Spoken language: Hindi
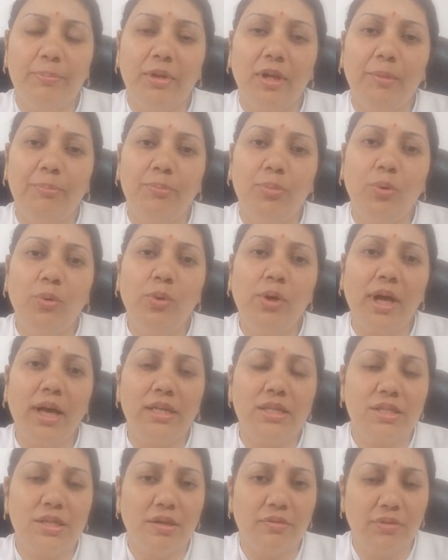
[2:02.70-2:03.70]
अपना पूरा
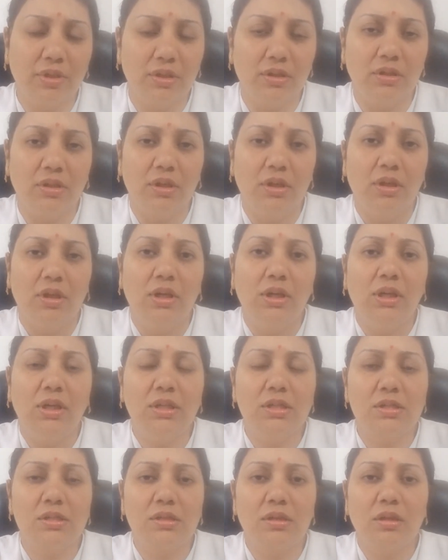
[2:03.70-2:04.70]
जीवन
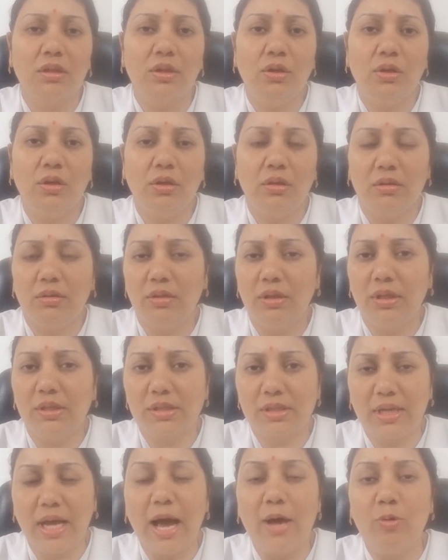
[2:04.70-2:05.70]
इस
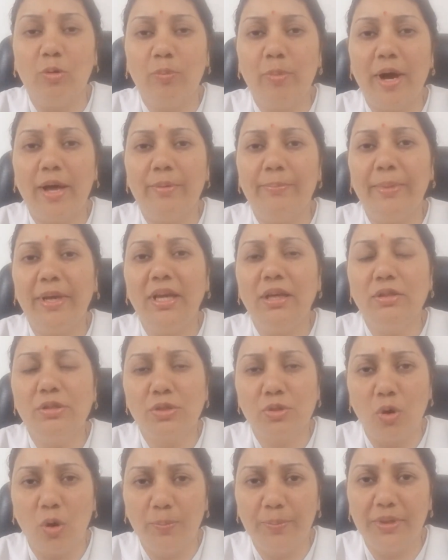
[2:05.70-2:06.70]
इस कारोबार में
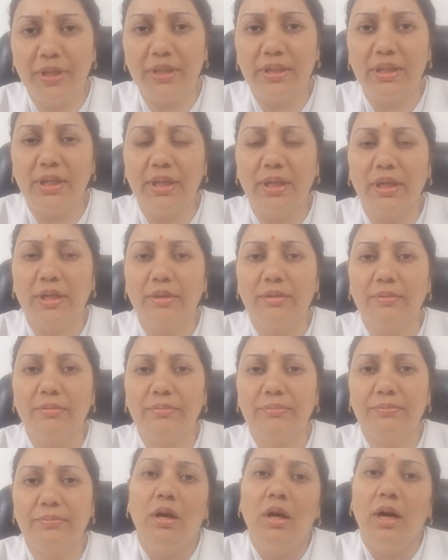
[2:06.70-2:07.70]
सौंप देते हैं
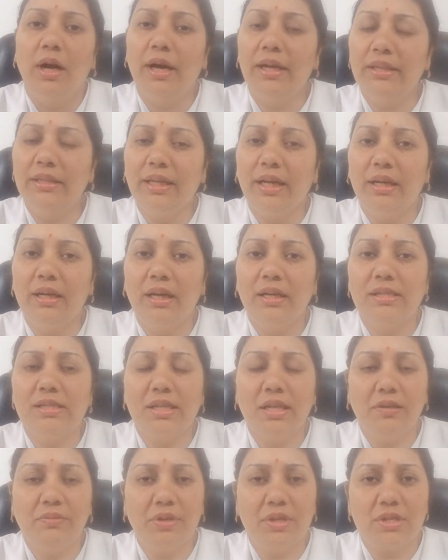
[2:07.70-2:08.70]
हर तरह
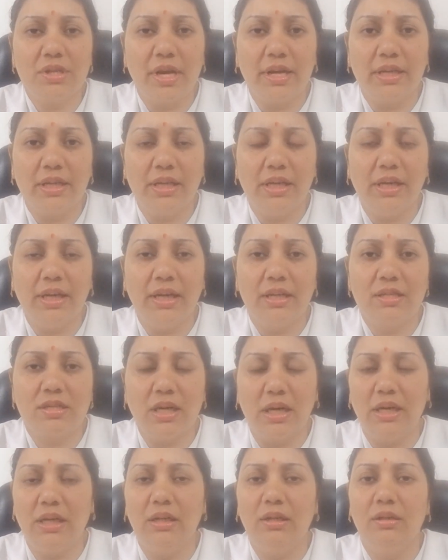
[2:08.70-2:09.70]
से विचार किया
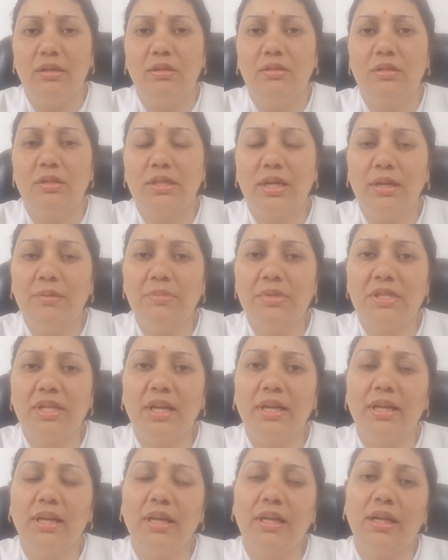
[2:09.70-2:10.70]
जाए जन्म
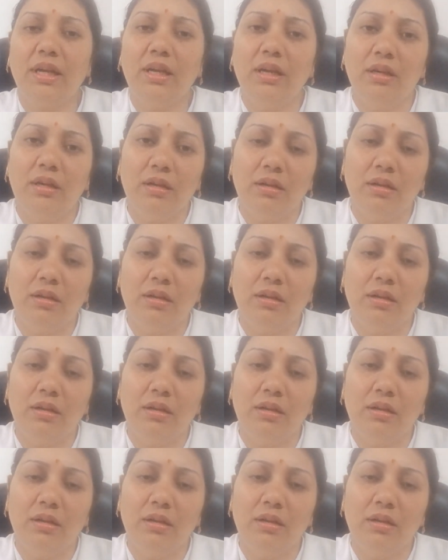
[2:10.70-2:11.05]
से लेके